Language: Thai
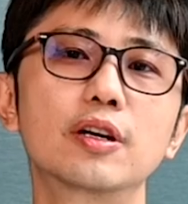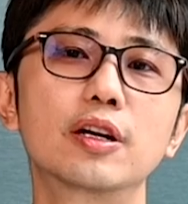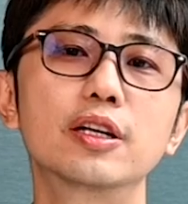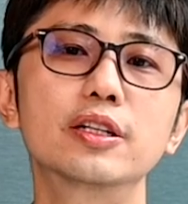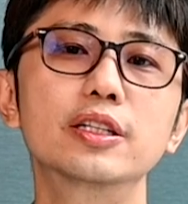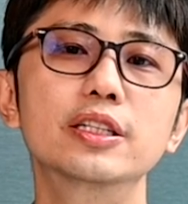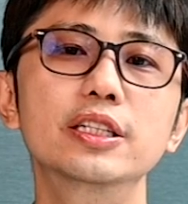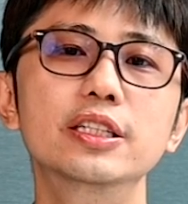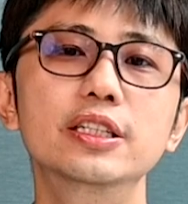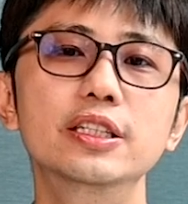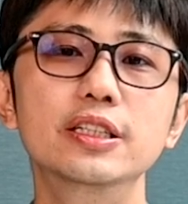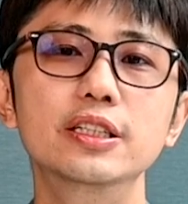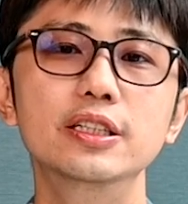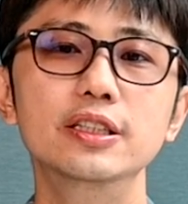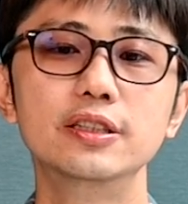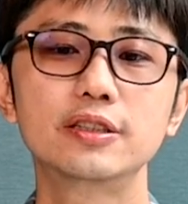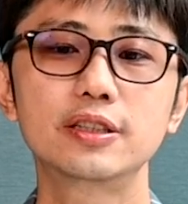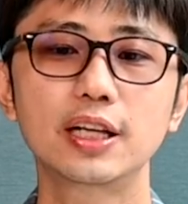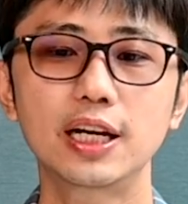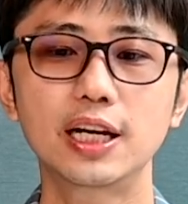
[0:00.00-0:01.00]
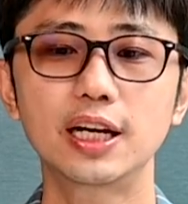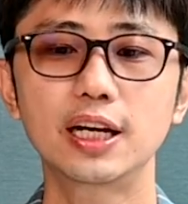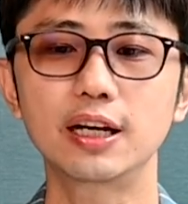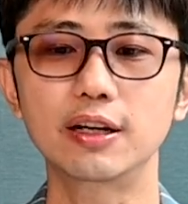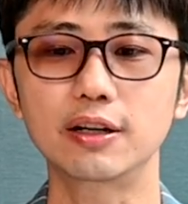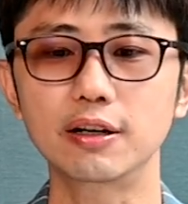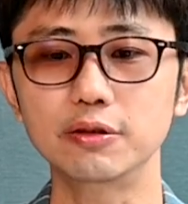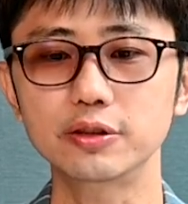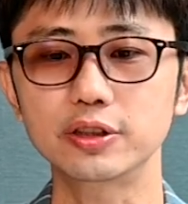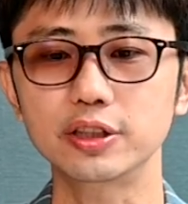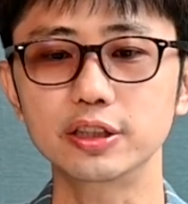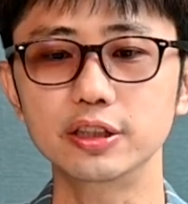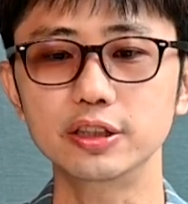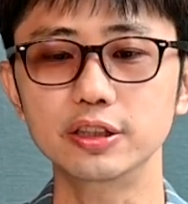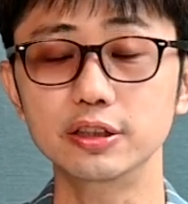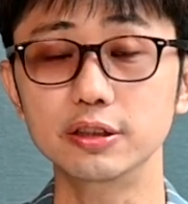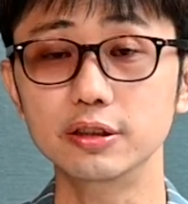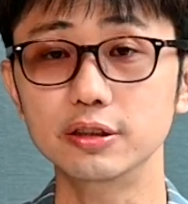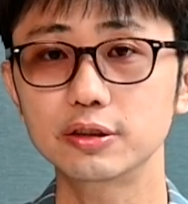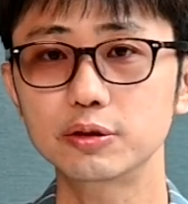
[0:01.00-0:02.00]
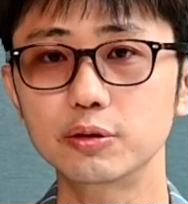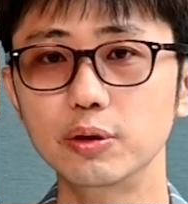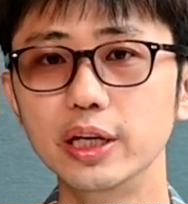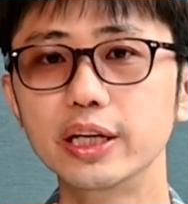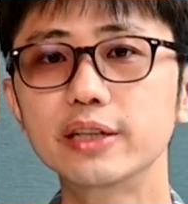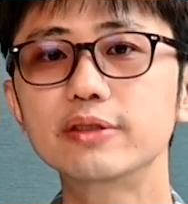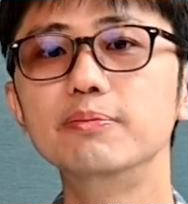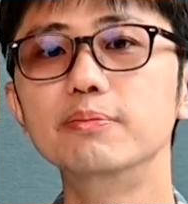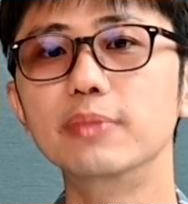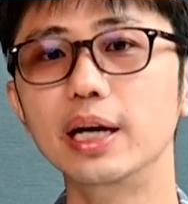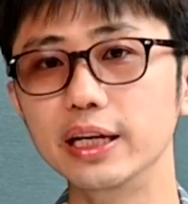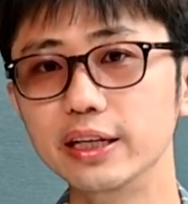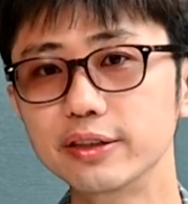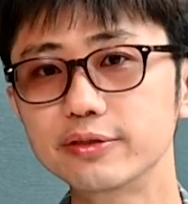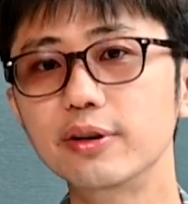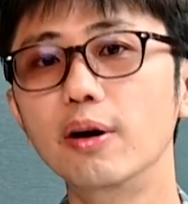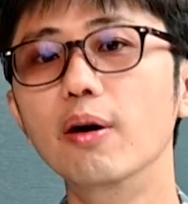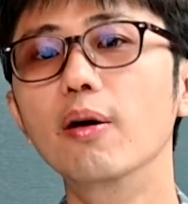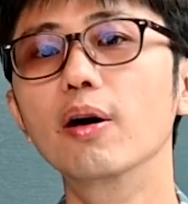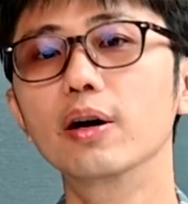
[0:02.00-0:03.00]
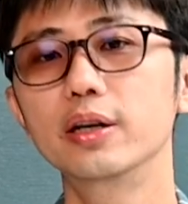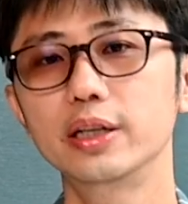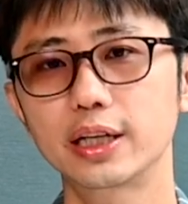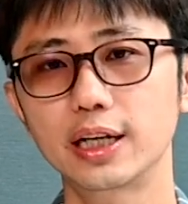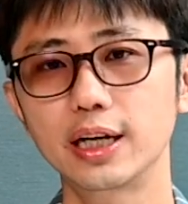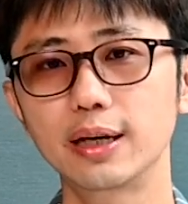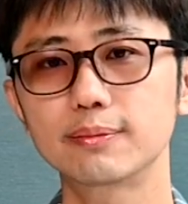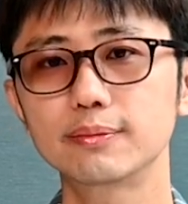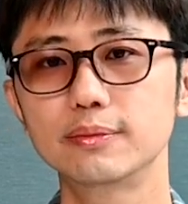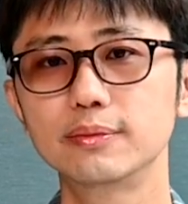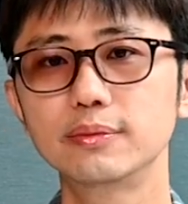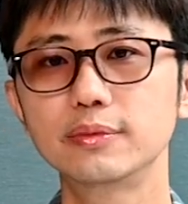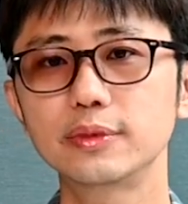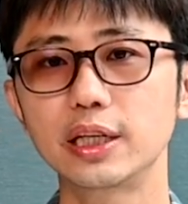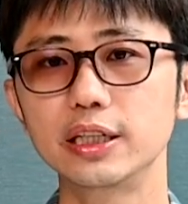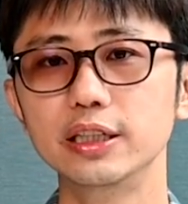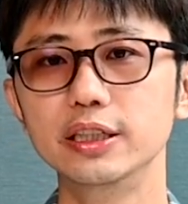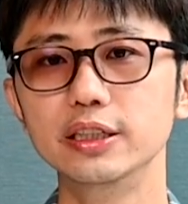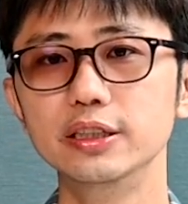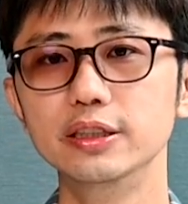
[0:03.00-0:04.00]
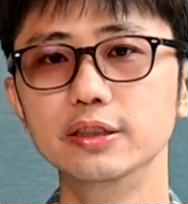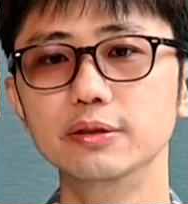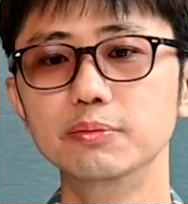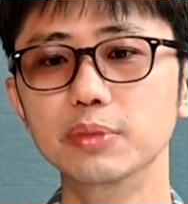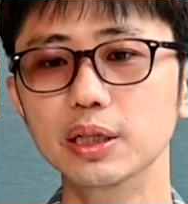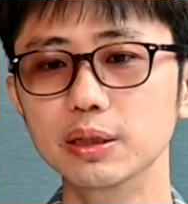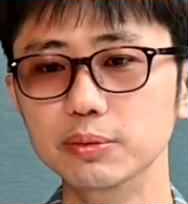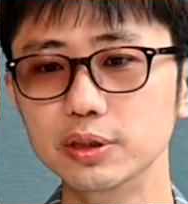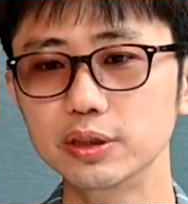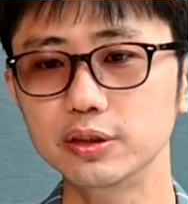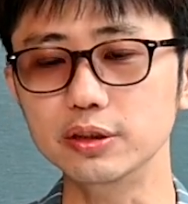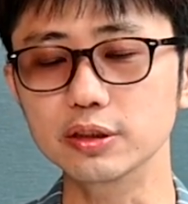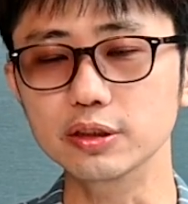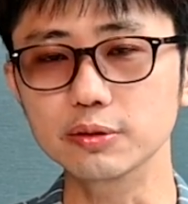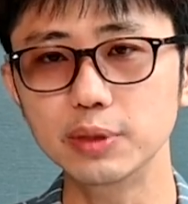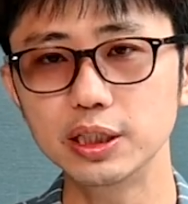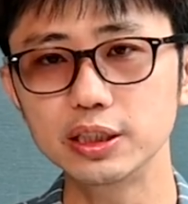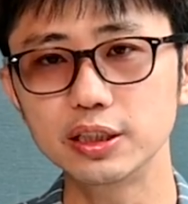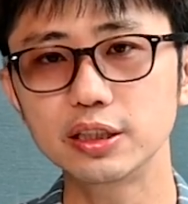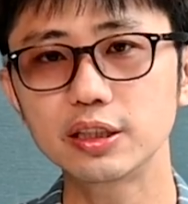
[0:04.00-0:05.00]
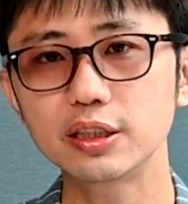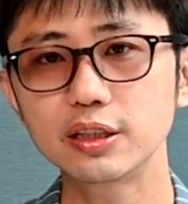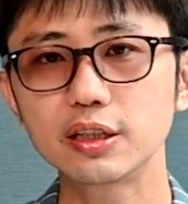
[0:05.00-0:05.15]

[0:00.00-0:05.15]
กรณีถ้าเราเจอตัวเลขหมายเลข2นะครับในเบอร์มือถือเบิร์